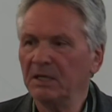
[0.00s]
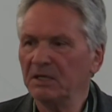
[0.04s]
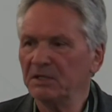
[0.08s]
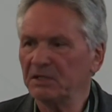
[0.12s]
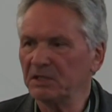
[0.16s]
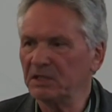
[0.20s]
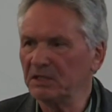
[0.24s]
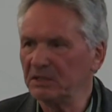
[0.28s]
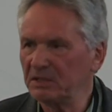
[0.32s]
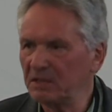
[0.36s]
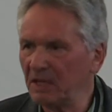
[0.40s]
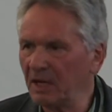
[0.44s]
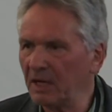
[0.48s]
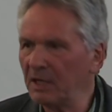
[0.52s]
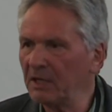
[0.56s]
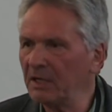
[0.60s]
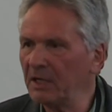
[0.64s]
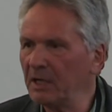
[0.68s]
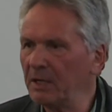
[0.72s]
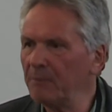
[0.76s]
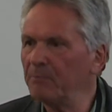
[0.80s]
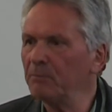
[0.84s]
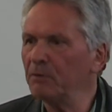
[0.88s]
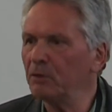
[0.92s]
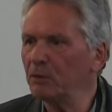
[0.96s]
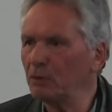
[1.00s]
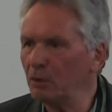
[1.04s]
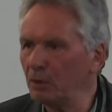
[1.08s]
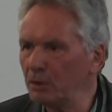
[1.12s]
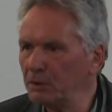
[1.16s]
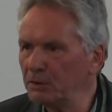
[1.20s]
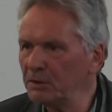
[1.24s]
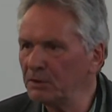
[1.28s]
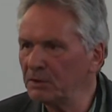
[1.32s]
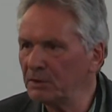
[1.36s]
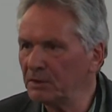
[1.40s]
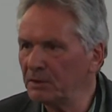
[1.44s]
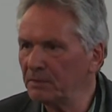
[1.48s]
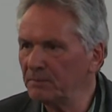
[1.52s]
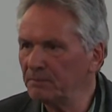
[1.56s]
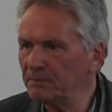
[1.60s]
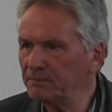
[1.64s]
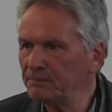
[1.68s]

sich darleben könnte.